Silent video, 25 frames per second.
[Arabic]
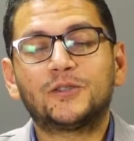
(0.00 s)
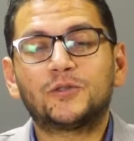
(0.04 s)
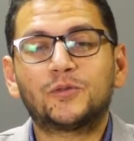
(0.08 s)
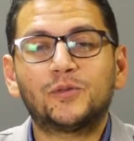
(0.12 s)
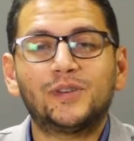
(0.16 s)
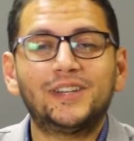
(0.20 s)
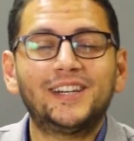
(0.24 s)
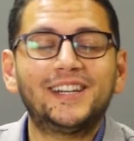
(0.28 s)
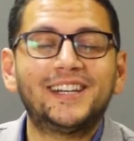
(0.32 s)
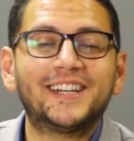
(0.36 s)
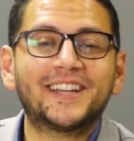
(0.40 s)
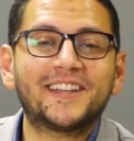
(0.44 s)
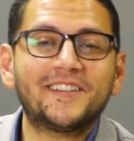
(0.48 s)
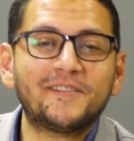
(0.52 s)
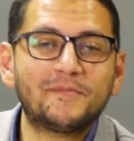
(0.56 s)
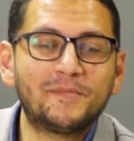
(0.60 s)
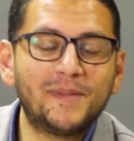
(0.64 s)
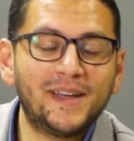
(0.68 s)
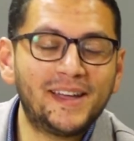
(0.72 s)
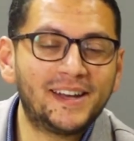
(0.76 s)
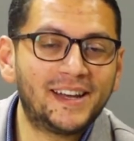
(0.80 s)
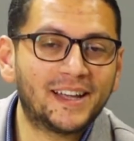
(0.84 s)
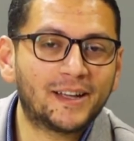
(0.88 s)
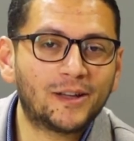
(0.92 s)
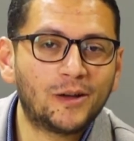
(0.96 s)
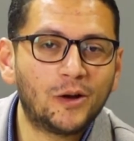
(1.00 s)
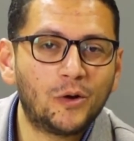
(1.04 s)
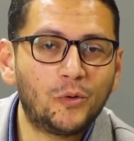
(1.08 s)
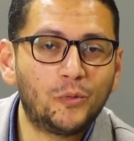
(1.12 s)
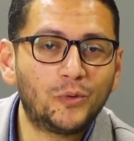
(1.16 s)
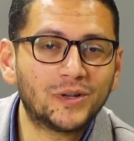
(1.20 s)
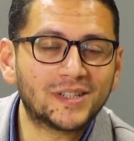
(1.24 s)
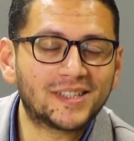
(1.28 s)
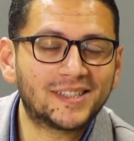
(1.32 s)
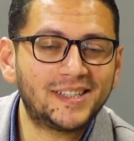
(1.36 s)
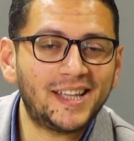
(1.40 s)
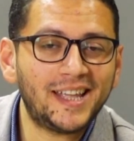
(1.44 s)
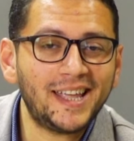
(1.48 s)
السؤال اللي جه في بالك
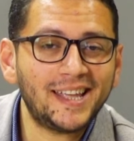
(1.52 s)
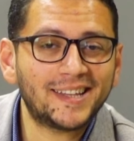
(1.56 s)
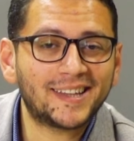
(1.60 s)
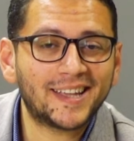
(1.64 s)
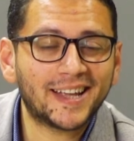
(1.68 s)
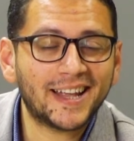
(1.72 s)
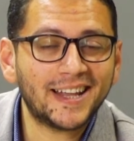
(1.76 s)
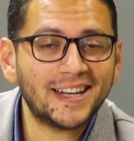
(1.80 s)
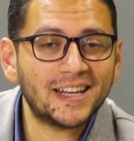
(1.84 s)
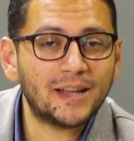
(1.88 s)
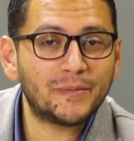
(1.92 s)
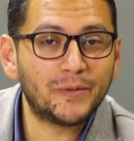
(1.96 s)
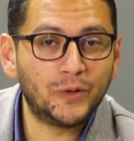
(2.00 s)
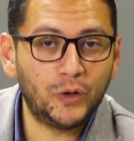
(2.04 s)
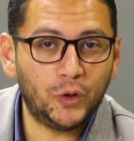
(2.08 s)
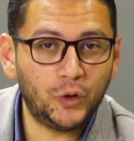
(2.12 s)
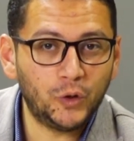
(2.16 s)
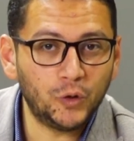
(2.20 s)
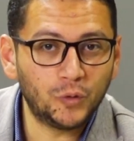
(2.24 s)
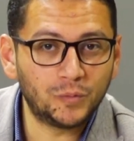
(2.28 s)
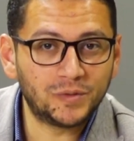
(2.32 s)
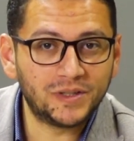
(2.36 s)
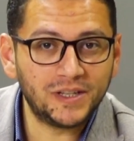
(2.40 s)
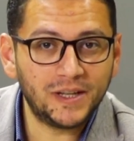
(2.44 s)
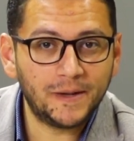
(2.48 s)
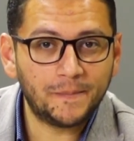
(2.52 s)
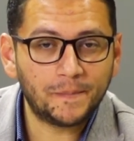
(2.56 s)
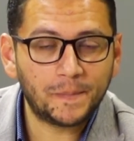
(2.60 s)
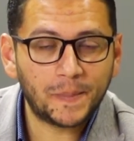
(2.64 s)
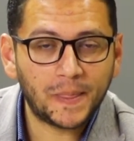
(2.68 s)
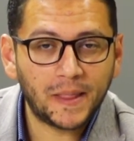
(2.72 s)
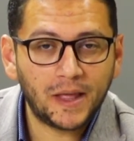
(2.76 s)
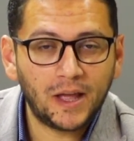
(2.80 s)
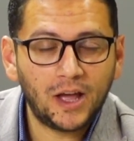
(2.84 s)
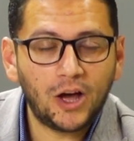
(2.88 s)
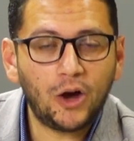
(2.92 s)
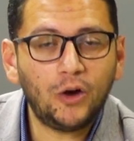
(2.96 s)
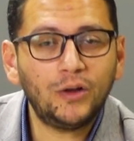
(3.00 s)
هو ازاي اتجنب العيوب دي
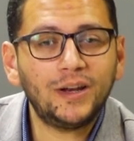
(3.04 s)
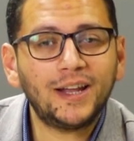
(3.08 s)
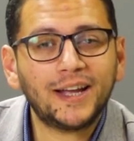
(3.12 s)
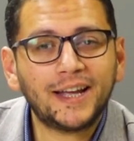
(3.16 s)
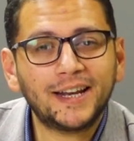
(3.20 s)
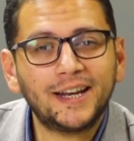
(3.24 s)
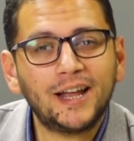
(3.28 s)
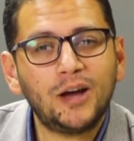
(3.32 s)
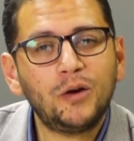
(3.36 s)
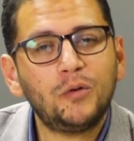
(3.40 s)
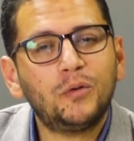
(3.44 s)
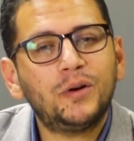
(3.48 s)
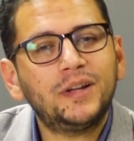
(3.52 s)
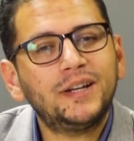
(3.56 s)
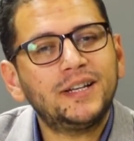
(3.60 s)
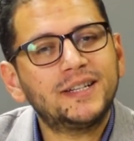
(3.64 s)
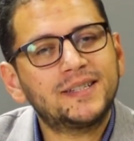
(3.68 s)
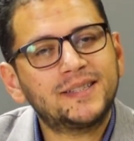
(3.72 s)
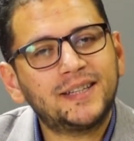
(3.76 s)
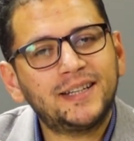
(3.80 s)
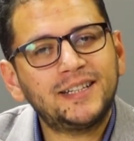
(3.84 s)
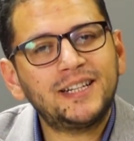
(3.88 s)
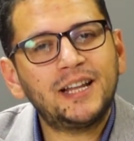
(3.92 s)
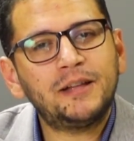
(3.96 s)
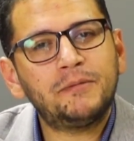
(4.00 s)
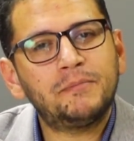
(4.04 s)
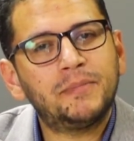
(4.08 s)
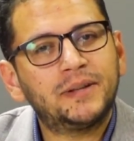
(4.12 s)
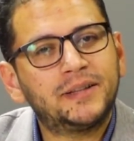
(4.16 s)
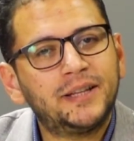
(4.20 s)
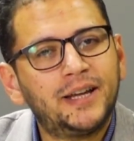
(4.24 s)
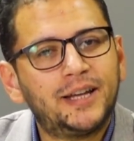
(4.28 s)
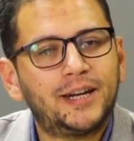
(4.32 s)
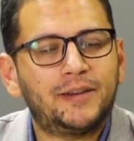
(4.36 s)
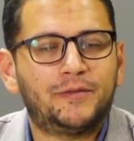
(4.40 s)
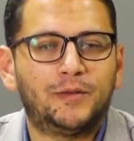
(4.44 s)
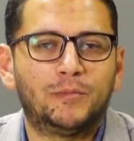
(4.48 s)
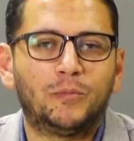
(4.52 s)
هقول لك الاول استنى لما
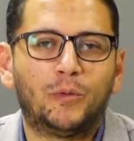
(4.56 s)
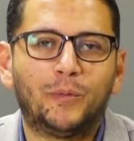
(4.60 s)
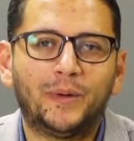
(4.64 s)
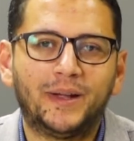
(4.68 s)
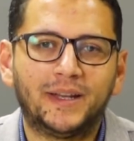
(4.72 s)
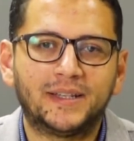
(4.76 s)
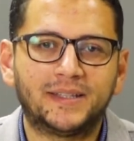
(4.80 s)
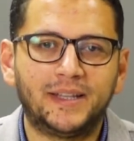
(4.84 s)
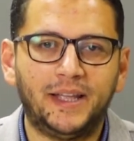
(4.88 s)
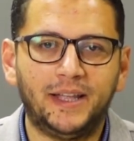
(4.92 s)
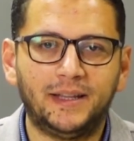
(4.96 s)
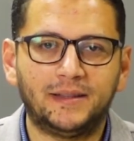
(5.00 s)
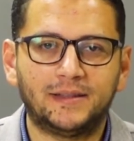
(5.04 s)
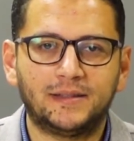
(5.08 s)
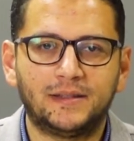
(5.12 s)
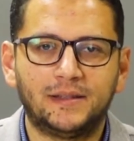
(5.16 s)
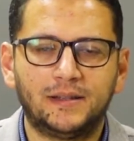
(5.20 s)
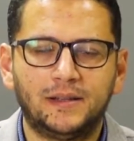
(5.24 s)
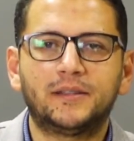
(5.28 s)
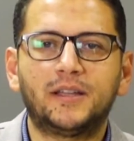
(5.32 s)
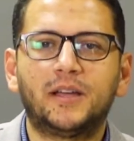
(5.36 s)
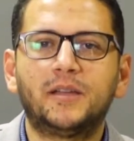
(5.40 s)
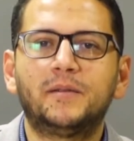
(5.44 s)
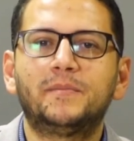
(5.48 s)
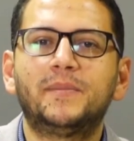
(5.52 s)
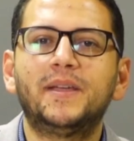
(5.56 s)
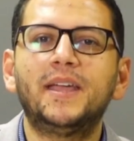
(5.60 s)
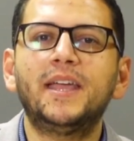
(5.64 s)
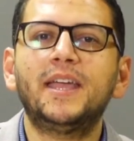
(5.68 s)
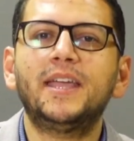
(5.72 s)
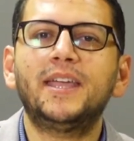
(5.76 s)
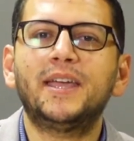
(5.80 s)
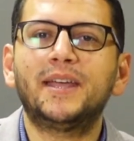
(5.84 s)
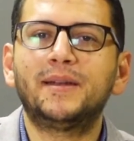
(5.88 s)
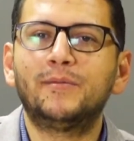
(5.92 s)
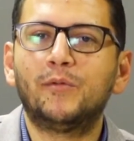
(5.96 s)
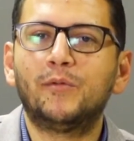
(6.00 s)
تعرف المميزات طيب ايه هي